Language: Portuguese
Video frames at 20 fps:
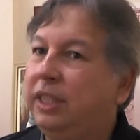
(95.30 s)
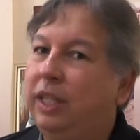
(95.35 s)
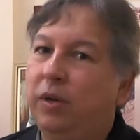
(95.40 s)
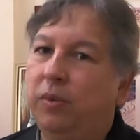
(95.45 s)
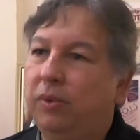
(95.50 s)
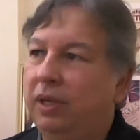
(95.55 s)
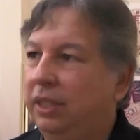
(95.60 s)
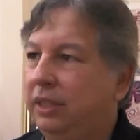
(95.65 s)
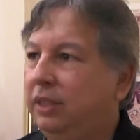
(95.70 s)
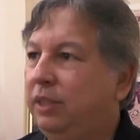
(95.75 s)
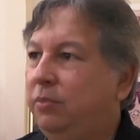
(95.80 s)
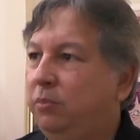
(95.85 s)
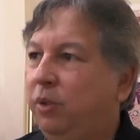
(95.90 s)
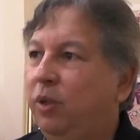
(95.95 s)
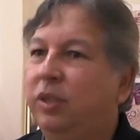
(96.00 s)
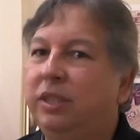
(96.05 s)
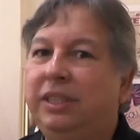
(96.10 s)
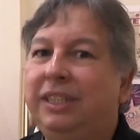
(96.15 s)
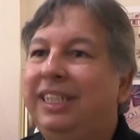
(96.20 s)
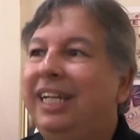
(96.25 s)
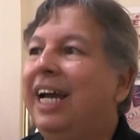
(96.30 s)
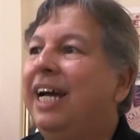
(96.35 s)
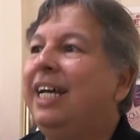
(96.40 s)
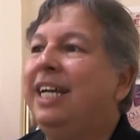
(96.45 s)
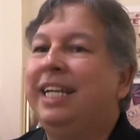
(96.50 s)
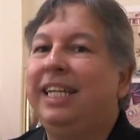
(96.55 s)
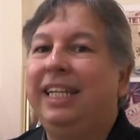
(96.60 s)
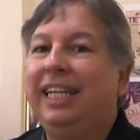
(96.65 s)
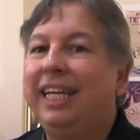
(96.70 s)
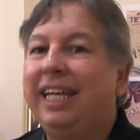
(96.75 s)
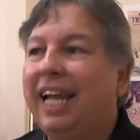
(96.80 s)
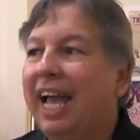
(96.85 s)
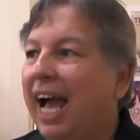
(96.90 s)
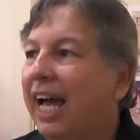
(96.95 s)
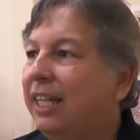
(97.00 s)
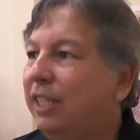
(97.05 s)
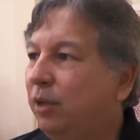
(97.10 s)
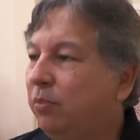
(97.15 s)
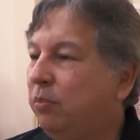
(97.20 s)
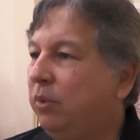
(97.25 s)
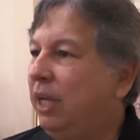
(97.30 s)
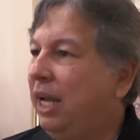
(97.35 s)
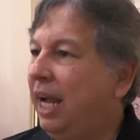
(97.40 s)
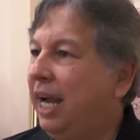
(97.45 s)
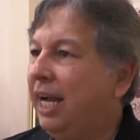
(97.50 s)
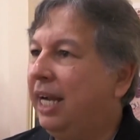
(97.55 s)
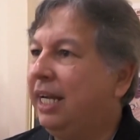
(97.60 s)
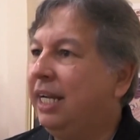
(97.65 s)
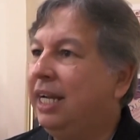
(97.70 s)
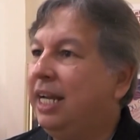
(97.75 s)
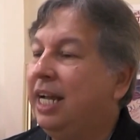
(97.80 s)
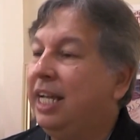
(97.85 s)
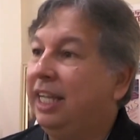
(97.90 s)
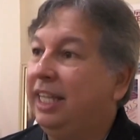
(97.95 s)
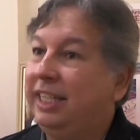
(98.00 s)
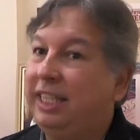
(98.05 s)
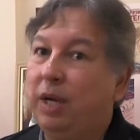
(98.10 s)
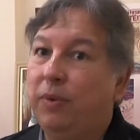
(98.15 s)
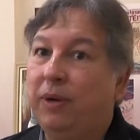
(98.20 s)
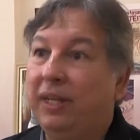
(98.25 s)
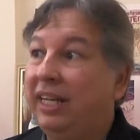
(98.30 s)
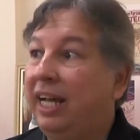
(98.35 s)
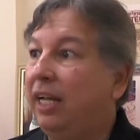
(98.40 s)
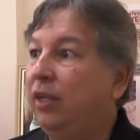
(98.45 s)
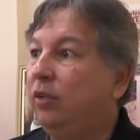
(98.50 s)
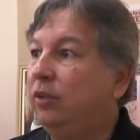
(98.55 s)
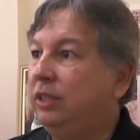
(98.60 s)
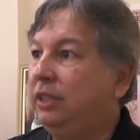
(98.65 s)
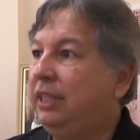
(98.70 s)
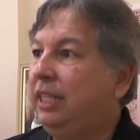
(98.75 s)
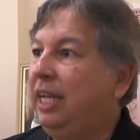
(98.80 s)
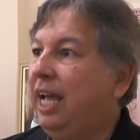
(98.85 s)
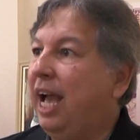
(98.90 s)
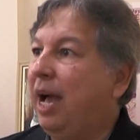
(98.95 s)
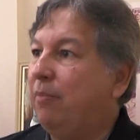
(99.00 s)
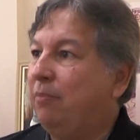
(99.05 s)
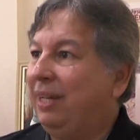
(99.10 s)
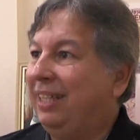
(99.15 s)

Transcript: que tem uma simbologia ligada à mulher, que tem uma analogia à